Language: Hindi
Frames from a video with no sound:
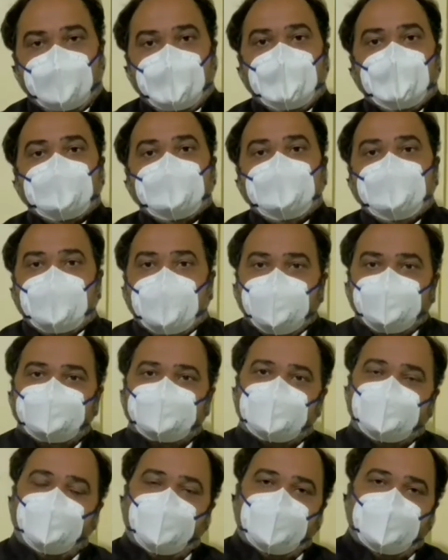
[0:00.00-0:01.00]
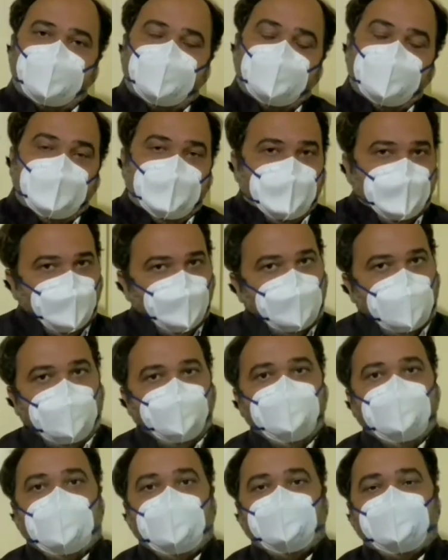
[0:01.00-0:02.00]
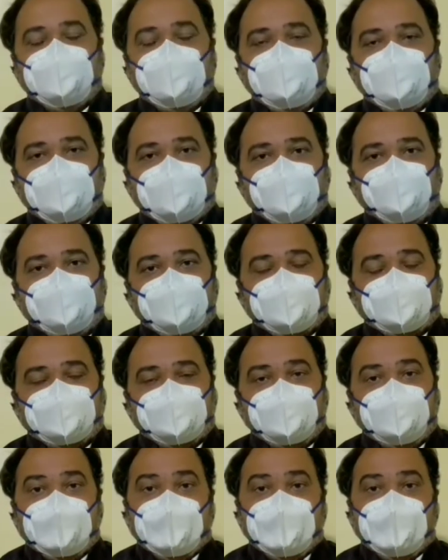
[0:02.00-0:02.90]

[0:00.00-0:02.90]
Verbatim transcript: कि आप सेवा करें वहां भी आप नहीं काम करते